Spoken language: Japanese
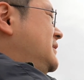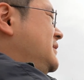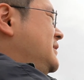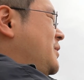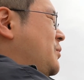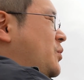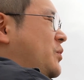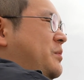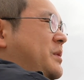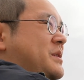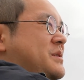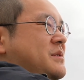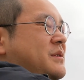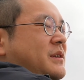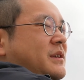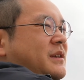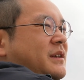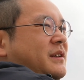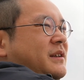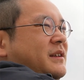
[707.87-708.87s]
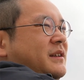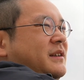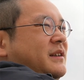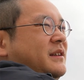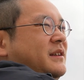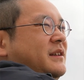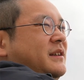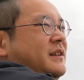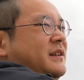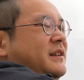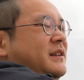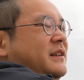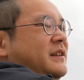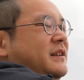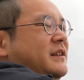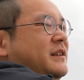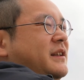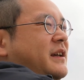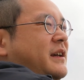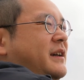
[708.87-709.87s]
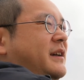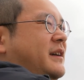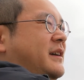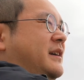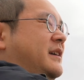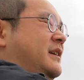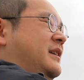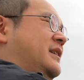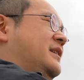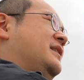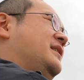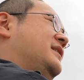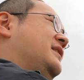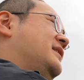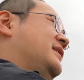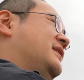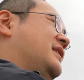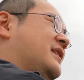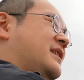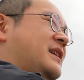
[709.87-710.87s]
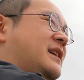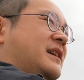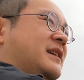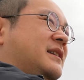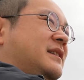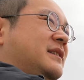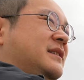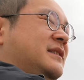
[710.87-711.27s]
でも別にね、なんか、